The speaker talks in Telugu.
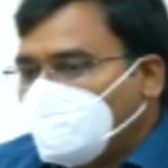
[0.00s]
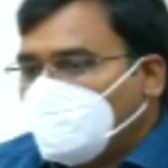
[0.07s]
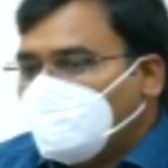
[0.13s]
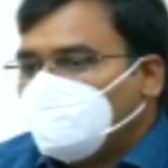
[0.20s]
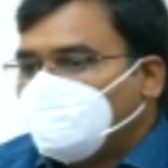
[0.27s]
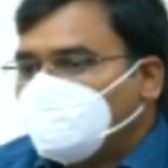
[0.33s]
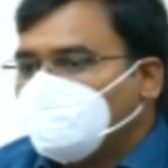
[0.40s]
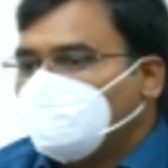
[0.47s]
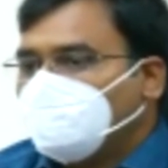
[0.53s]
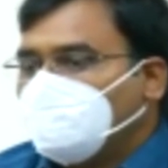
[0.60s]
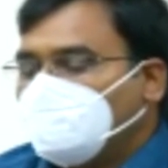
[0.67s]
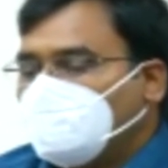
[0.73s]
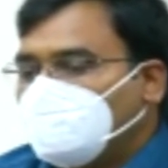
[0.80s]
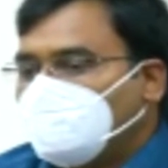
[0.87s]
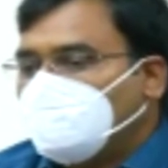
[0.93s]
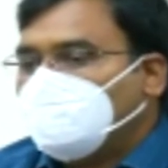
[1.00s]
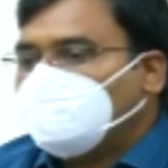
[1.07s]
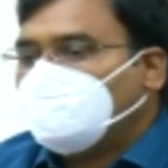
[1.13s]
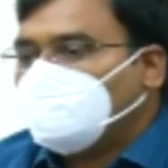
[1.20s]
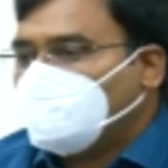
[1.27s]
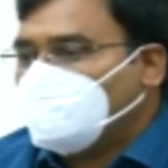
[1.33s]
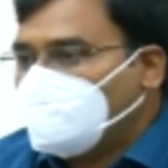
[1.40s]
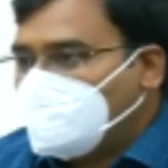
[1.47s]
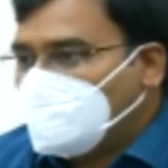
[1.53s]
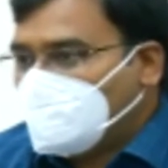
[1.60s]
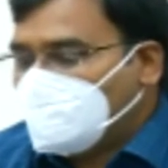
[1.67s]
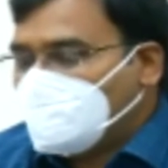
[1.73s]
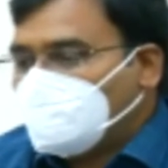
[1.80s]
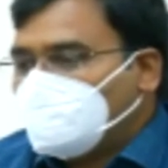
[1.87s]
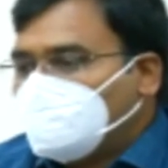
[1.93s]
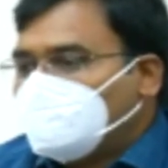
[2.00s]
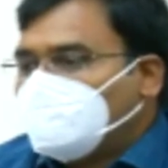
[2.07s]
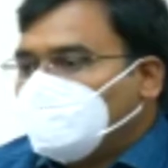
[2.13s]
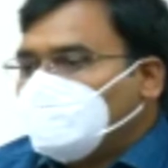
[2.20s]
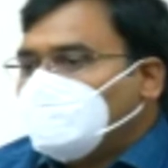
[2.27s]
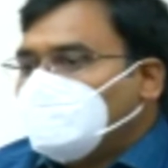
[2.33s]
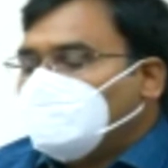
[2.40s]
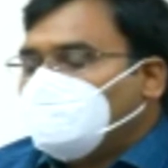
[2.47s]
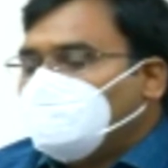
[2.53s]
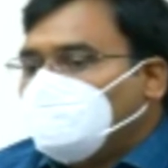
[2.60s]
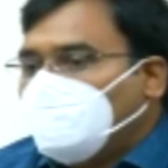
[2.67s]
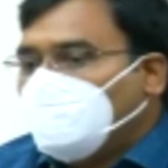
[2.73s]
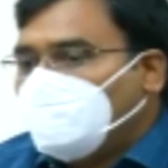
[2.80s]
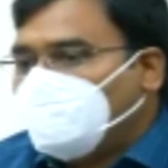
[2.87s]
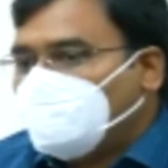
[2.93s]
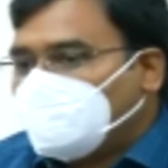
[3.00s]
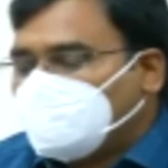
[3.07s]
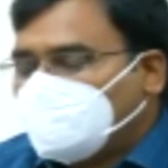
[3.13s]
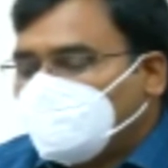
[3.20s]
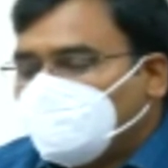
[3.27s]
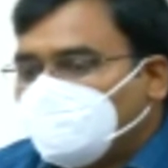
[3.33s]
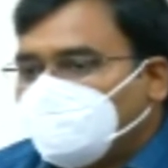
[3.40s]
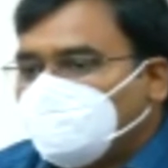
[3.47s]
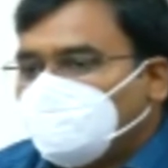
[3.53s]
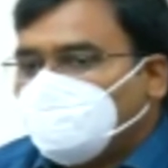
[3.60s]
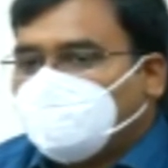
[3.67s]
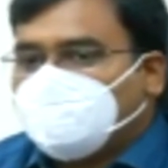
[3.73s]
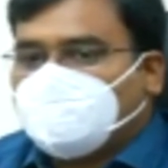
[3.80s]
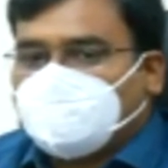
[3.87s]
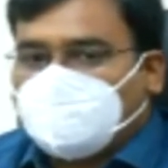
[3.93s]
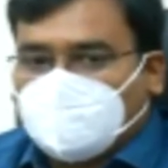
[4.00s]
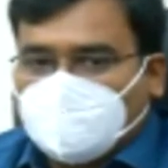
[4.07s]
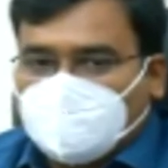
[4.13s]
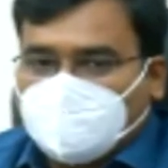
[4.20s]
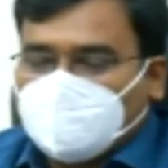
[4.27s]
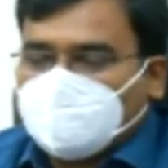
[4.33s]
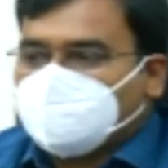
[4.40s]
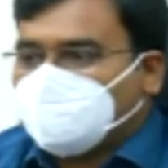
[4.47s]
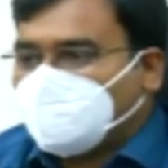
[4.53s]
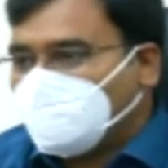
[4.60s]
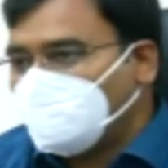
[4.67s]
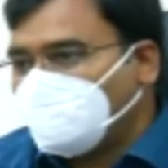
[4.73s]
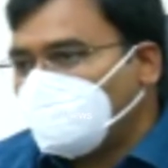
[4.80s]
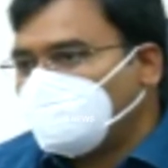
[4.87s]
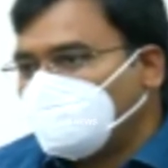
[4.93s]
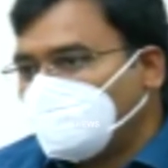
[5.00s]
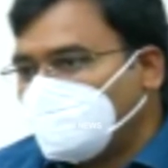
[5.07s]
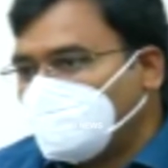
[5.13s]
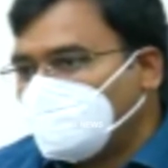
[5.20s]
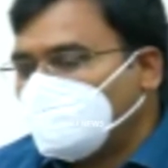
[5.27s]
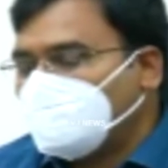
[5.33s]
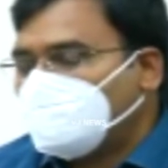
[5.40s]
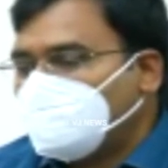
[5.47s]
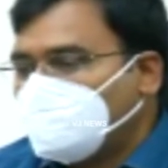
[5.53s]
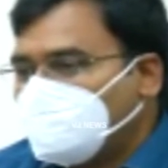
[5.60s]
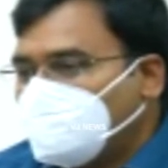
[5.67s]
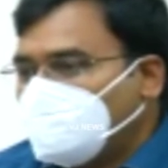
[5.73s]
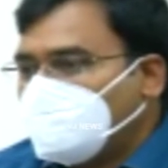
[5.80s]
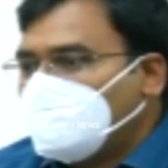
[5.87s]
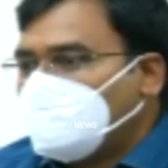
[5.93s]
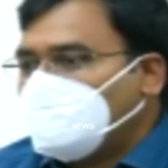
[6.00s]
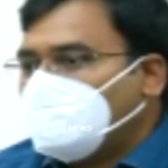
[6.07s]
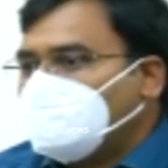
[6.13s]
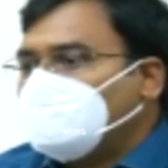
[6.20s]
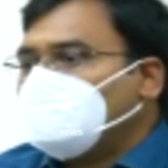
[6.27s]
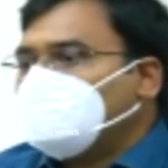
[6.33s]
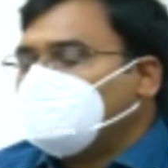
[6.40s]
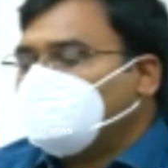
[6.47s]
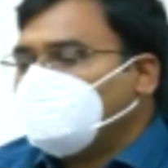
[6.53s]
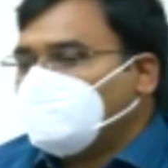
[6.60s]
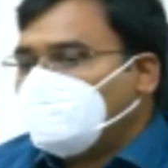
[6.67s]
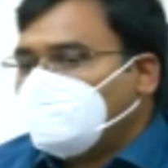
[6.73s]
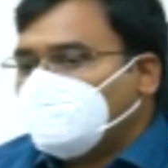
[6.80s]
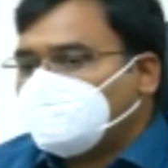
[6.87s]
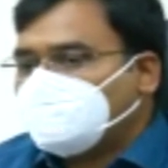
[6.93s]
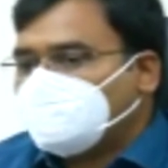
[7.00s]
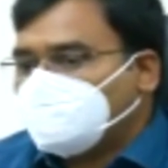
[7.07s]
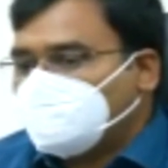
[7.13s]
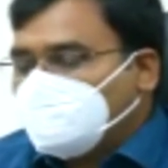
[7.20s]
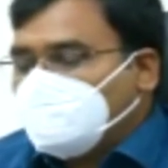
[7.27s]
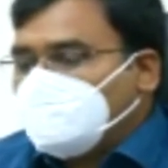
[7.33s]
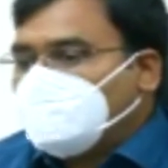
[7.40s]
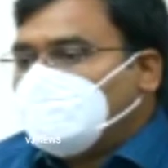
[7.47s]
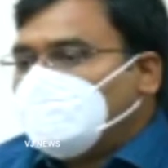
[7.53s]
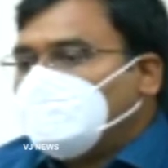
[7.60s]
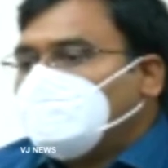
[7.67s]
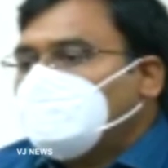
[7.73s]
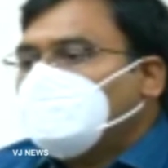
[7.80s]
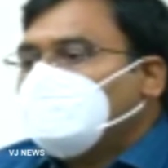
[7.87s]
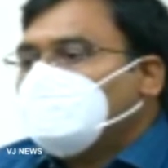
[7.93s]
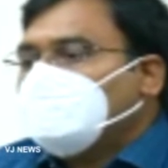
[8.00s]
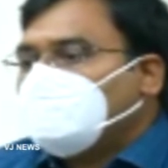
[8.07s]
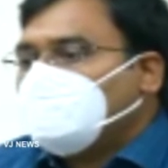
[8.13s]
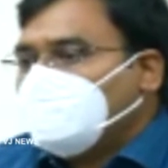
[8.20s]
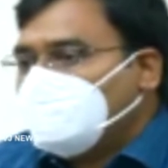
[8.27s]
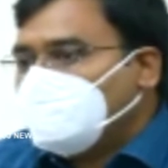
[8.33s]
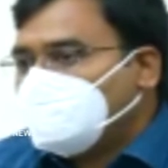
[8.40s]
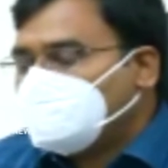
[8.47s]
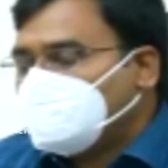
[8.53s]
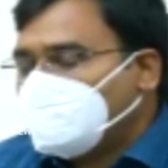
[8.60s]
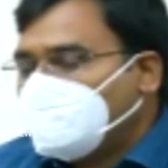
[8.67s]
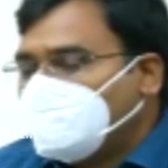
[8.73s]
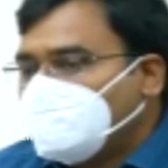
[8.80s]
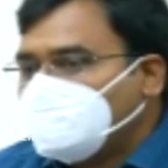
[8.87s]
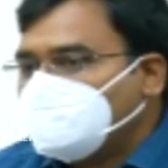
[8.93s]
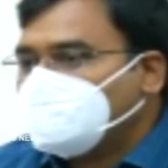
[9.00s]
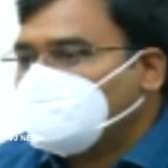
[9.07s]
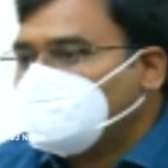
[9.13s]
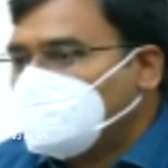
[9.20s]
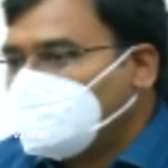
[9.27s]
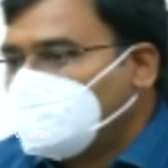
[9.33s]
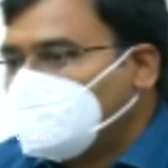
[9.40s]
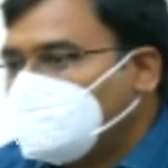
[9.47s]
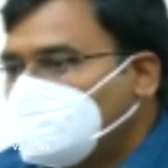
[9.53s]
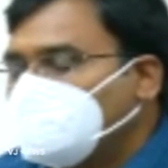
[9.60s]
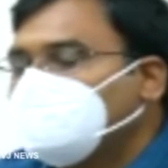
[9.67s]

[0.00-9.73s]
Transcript: గాలులుతో కూడిన భారీ వర్షాలు మనకి జిల్లా వ్యాప్తంగా ఉంటాయనే ఫోర్కాస్ట్ ట్వంటీ సెకండ్ నుంచి కూడా